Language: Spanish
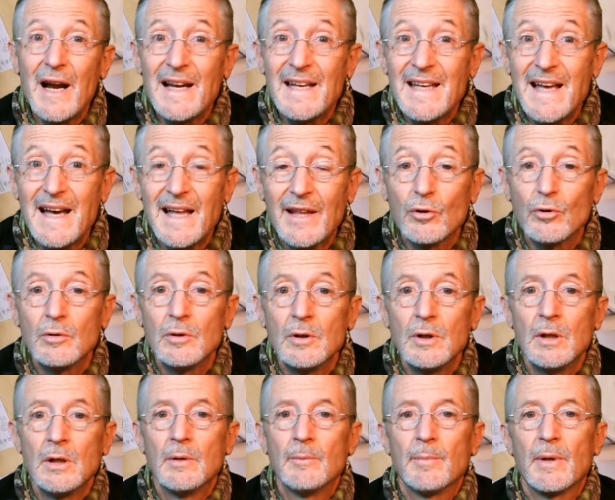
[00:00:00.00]
aliado
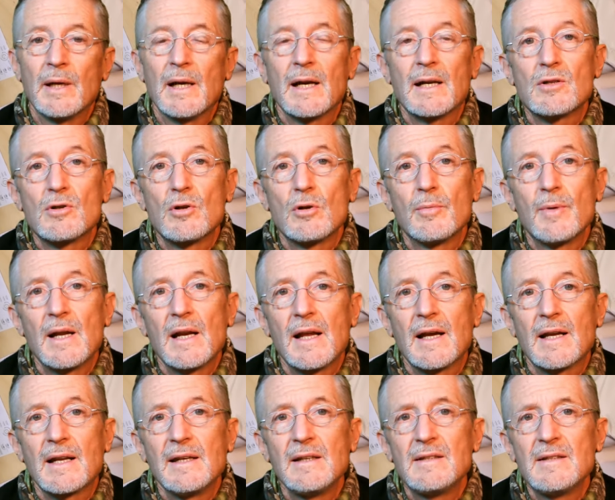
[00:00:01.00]
para resolver
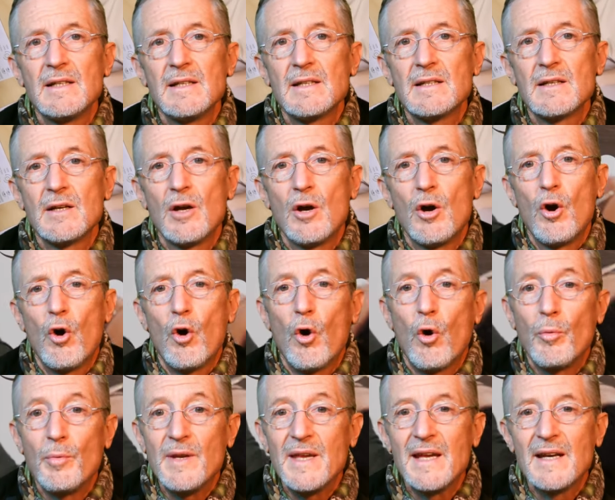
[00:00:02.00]
la crisis
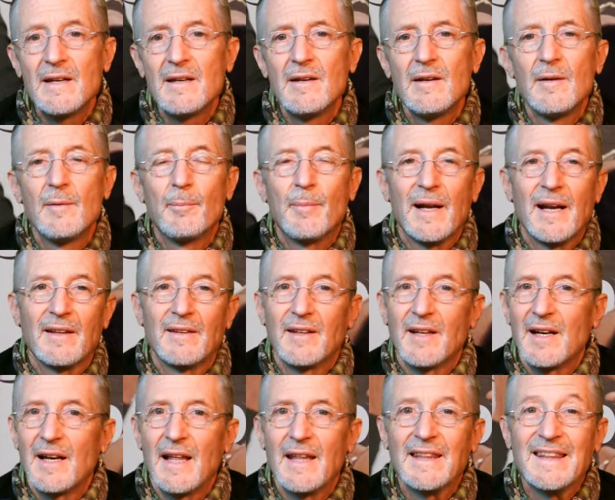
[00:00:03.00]
o bien para
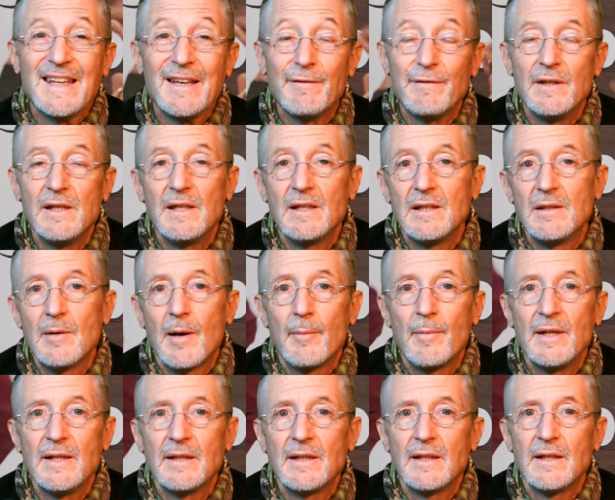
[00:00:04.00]
hacerla
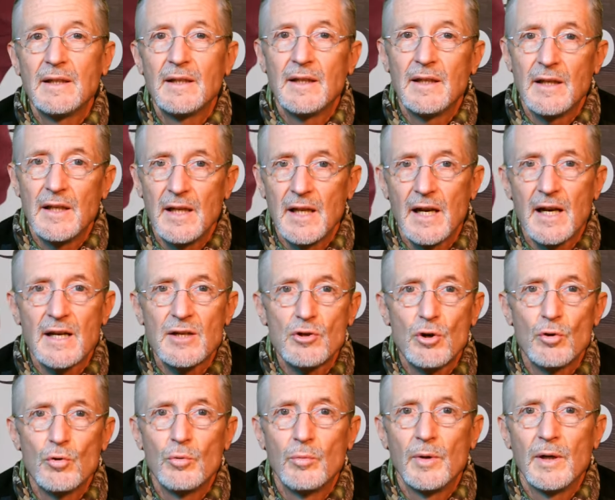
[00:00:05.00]
definitivamente
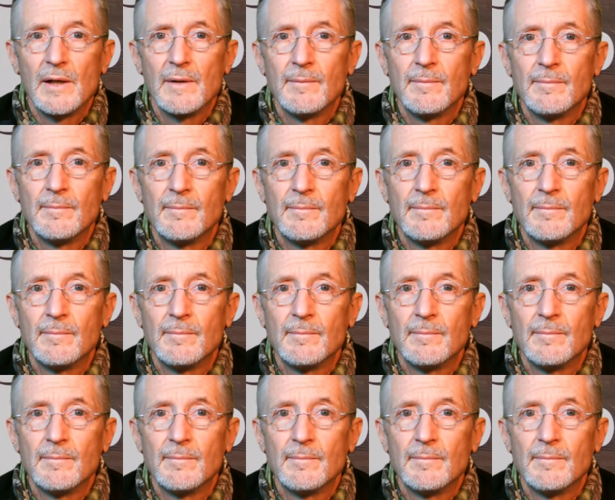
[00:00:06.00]
irresoluble.